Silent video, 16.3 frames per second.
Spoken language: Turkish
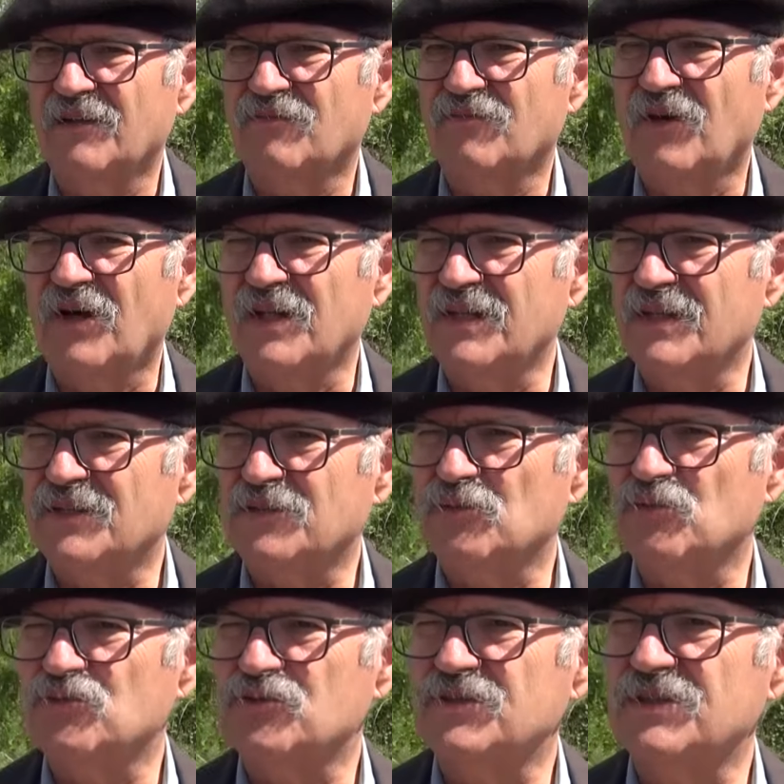faaliyet
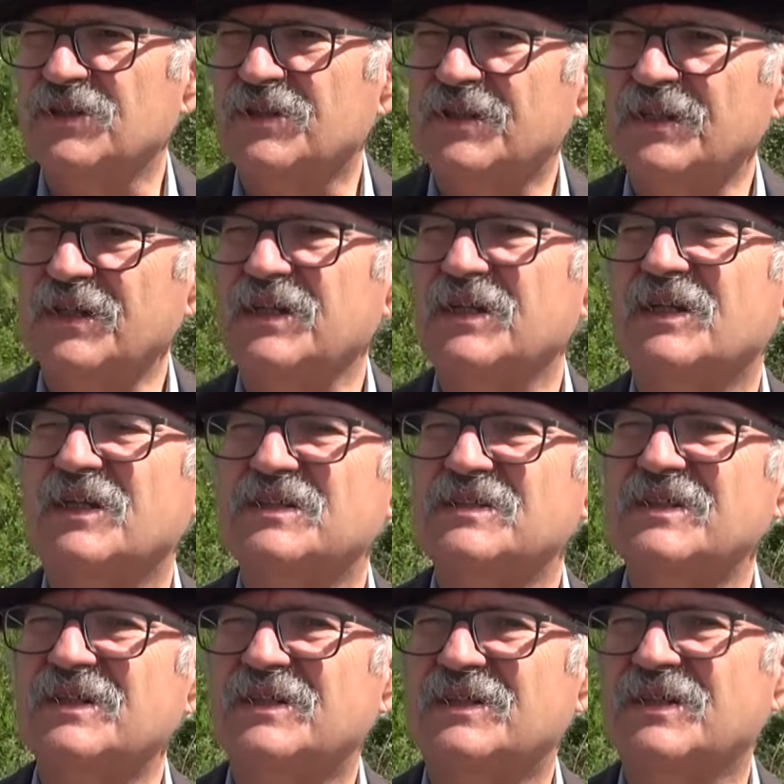gösterirken
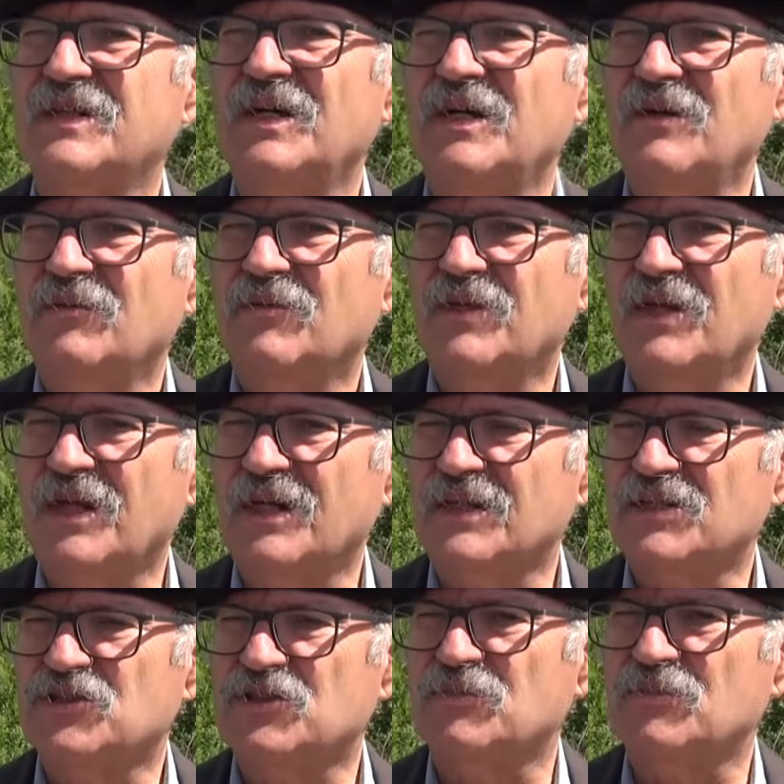yazlık
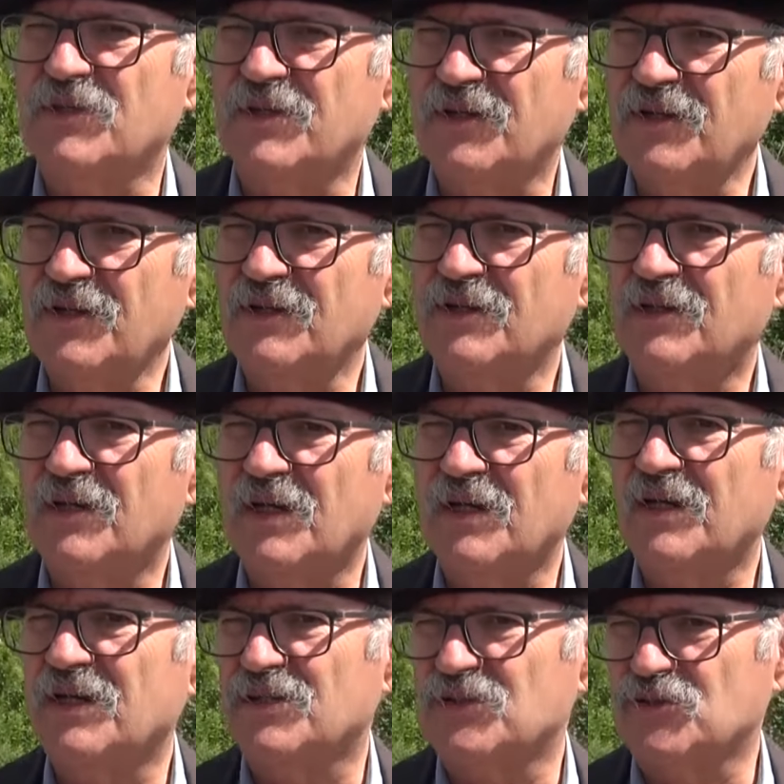yerleşimlerin
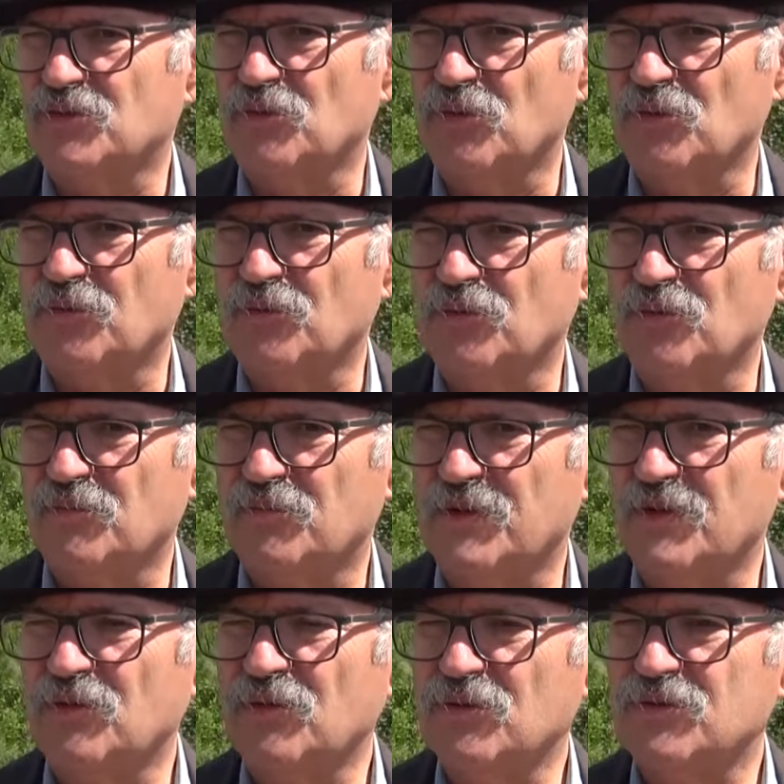Karaağaç'ta olduğunu
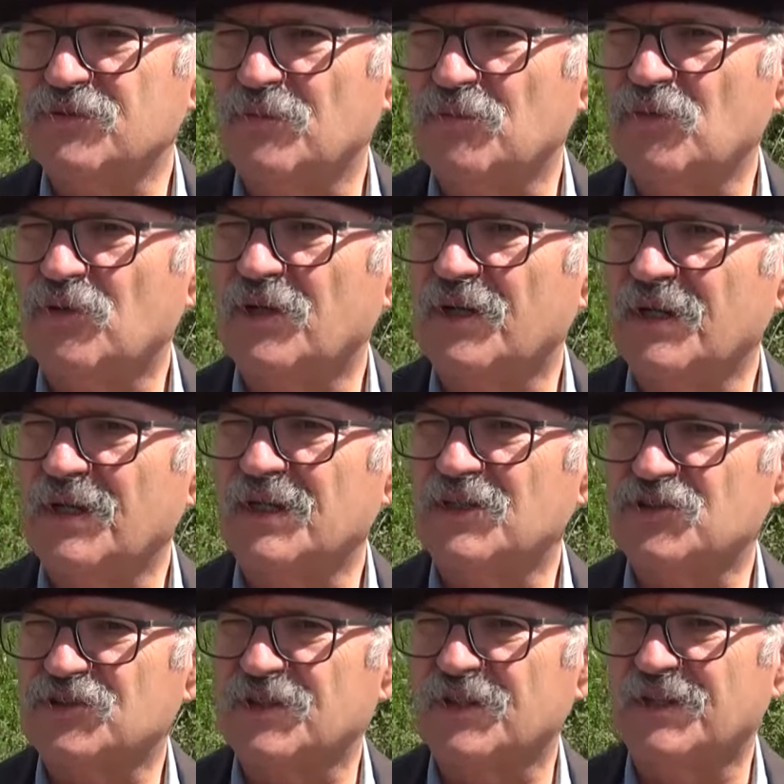biliyoruz ve bu
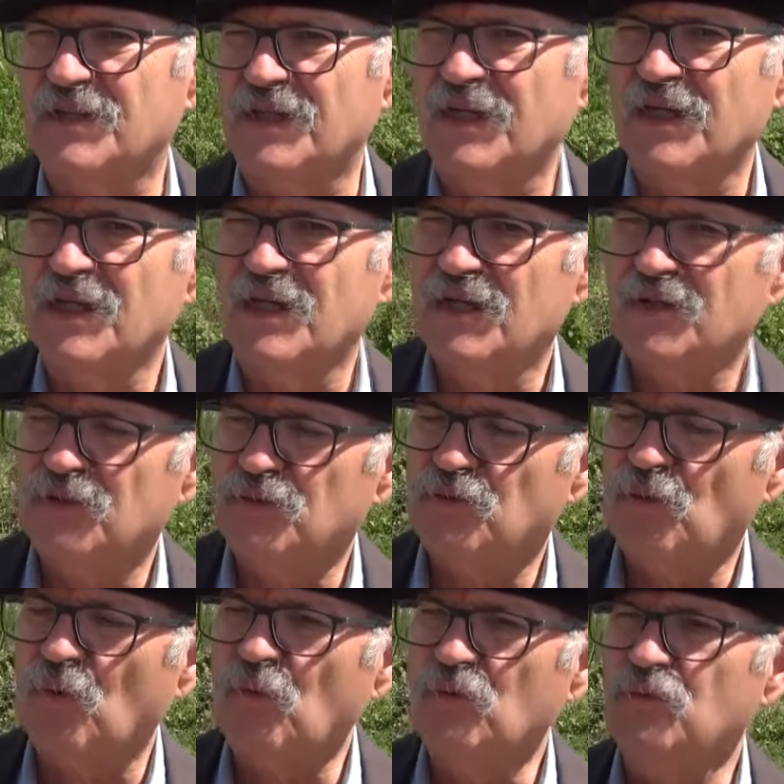Karaağaç'taki
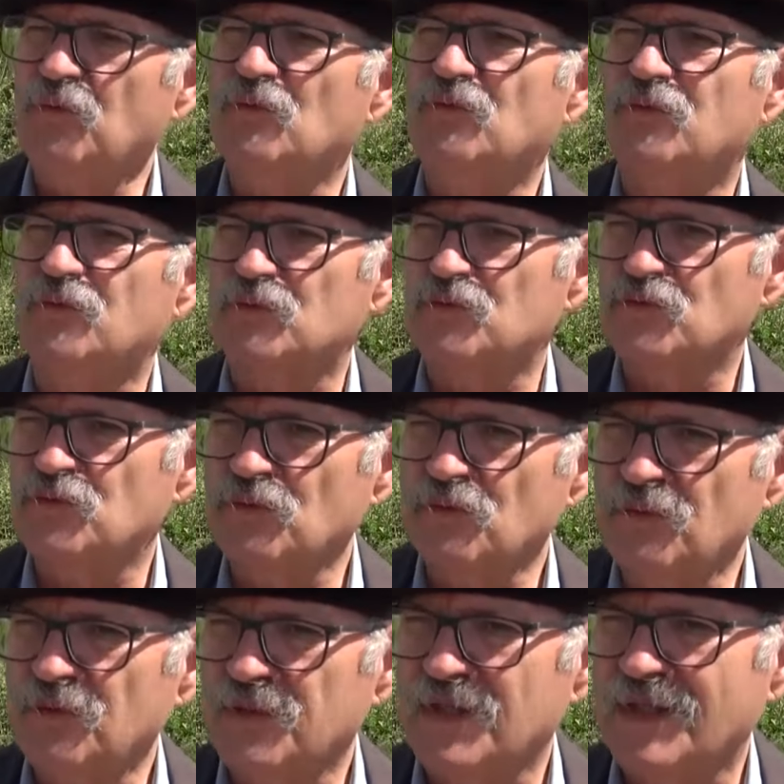yoğun
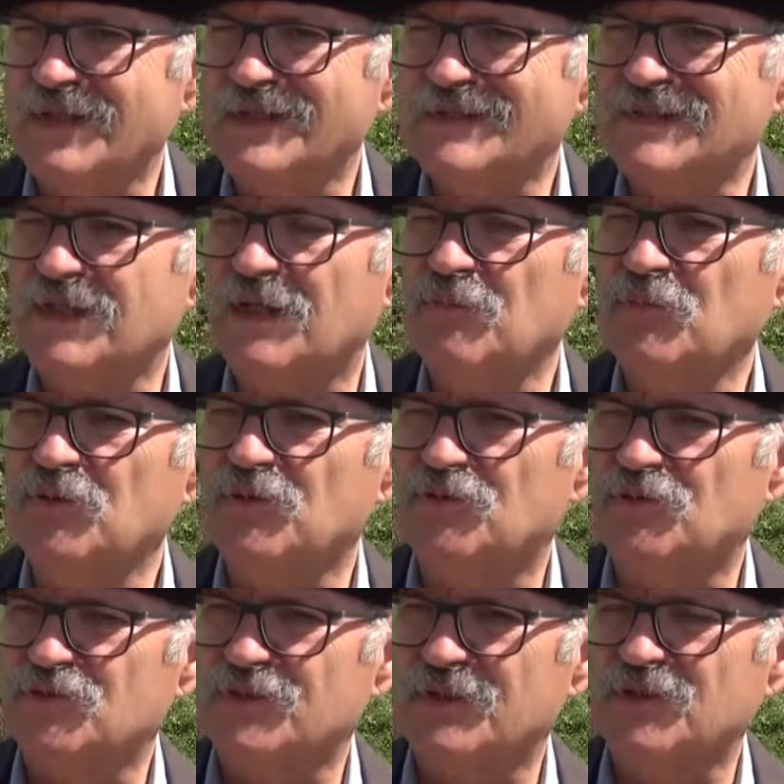nüfusun yani İslami
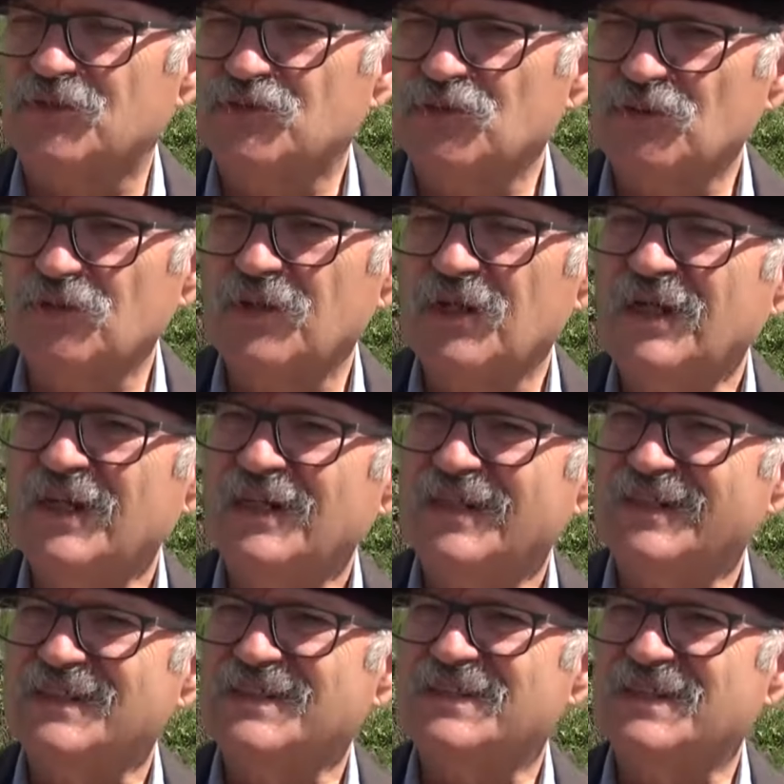nüfustan çok
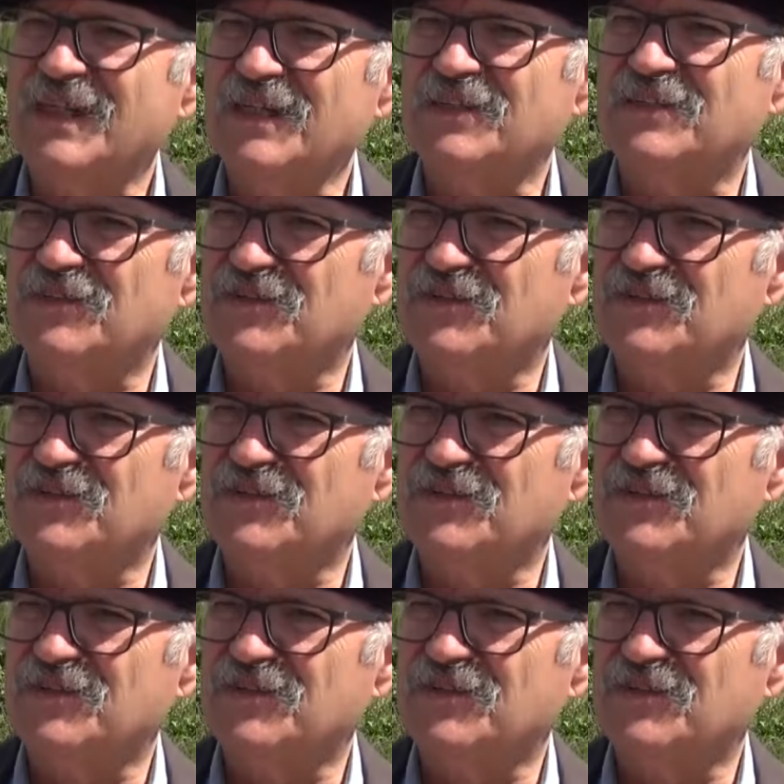Hristiyan